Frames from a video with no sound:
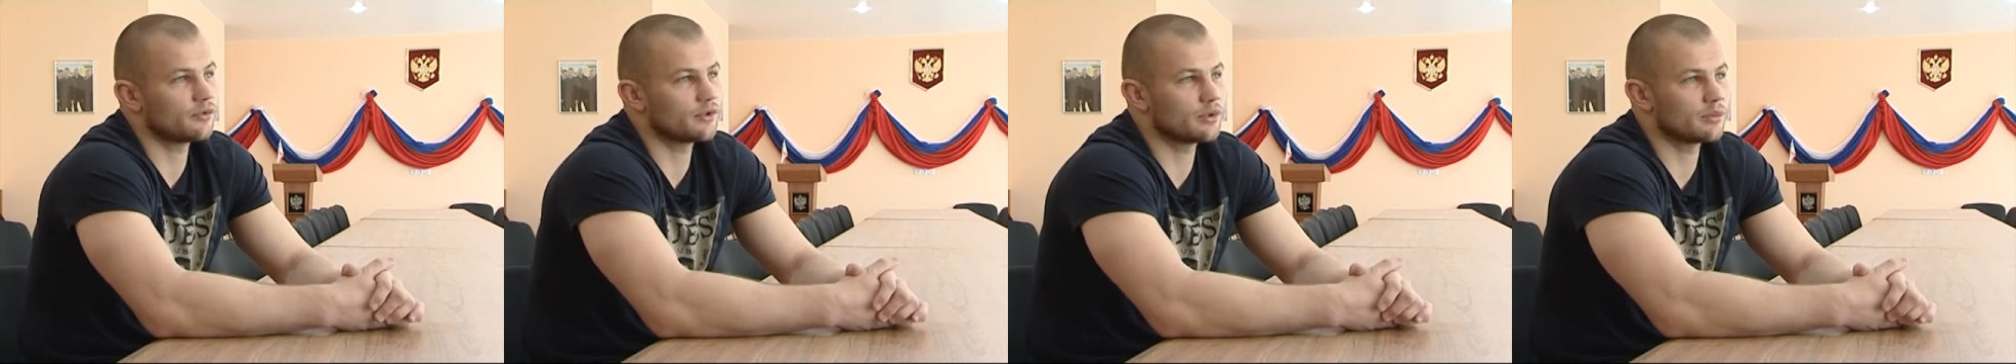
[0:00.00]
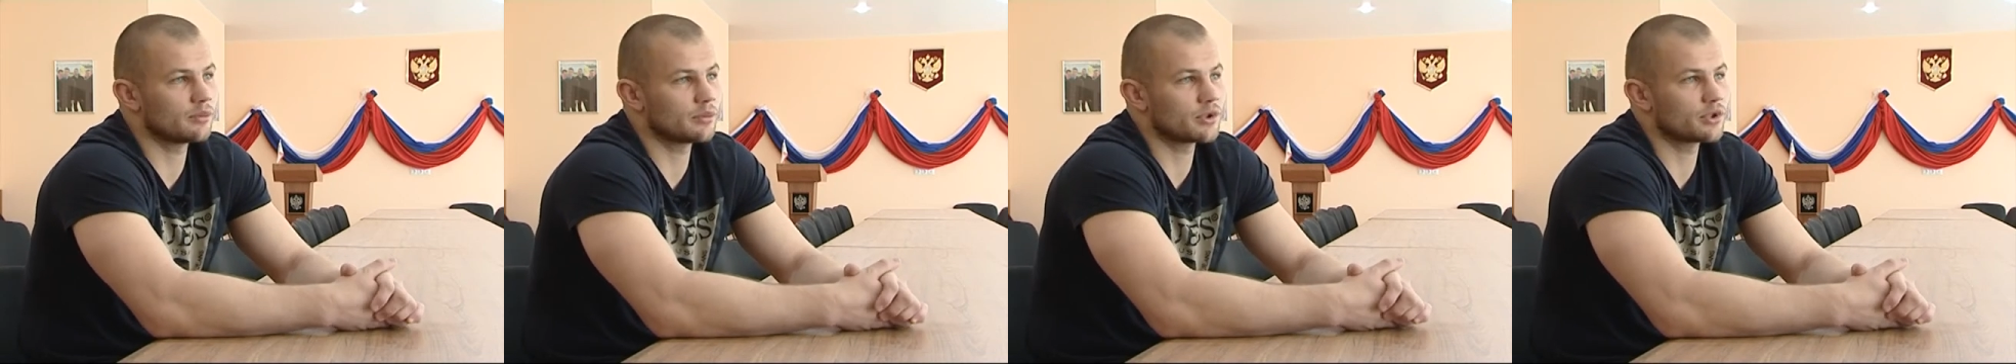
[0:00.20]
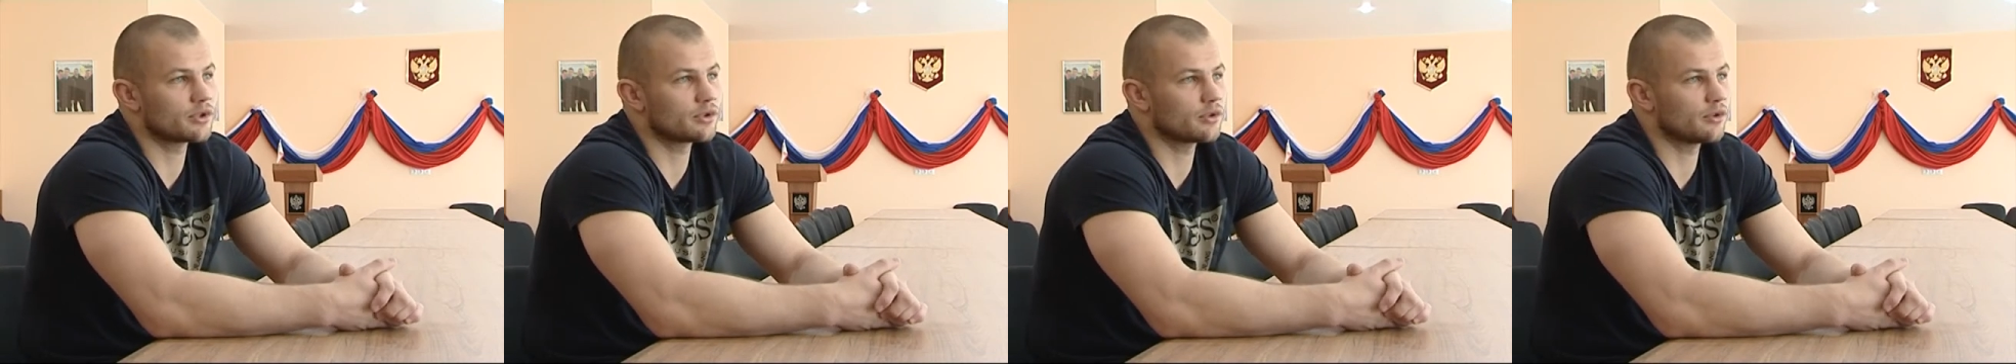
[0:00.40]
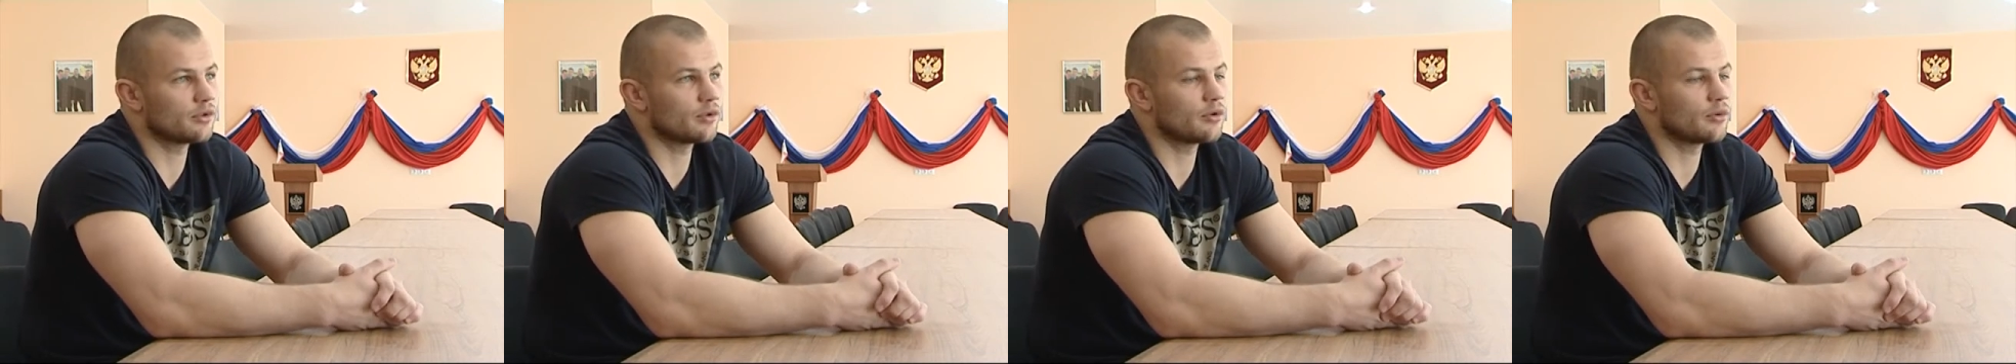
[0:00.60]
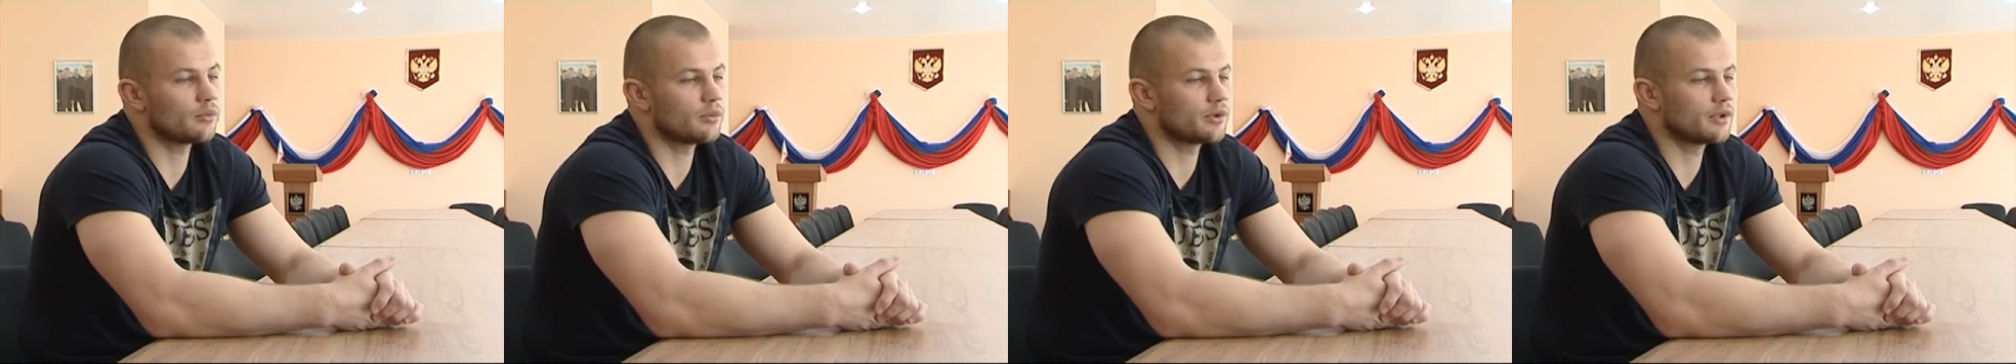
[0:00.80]
все мышцы
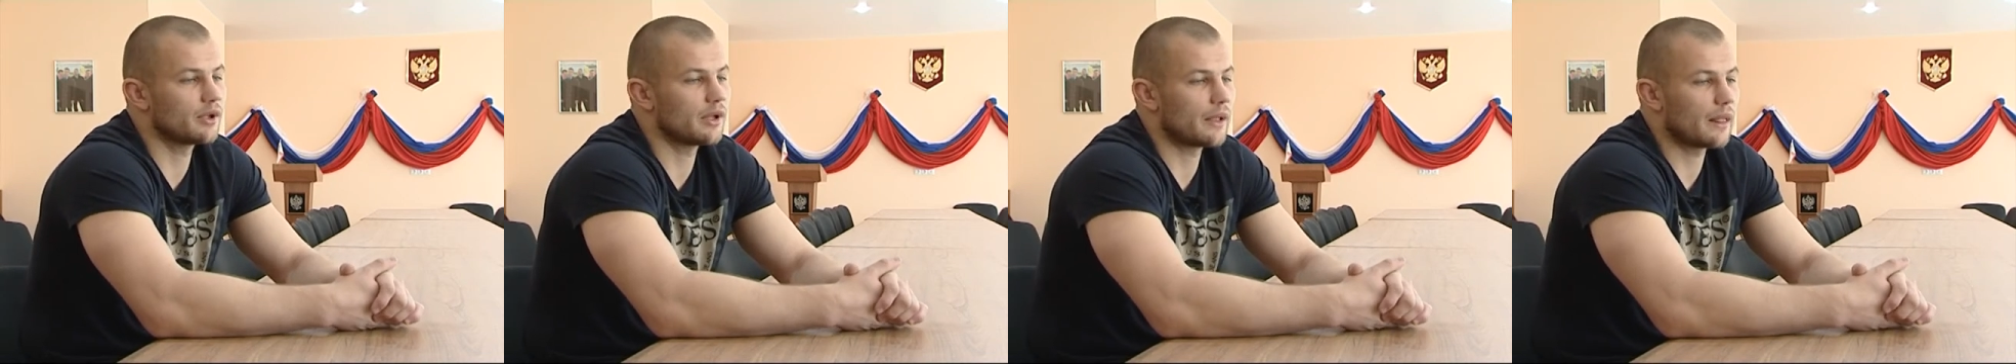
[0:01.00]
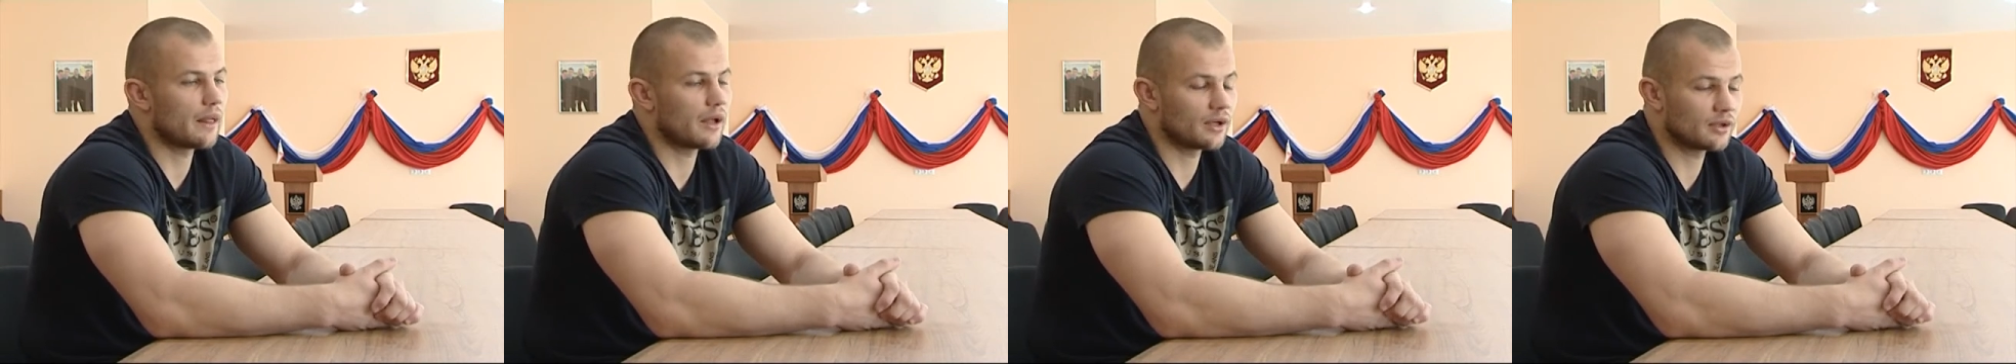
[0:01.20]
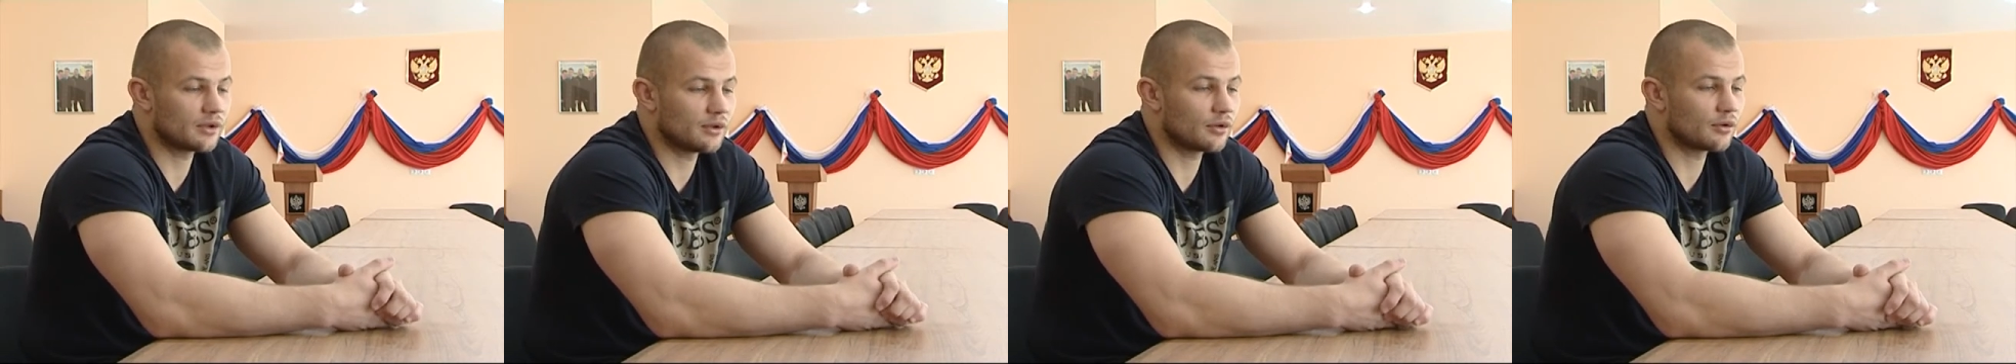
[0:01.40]
ломит от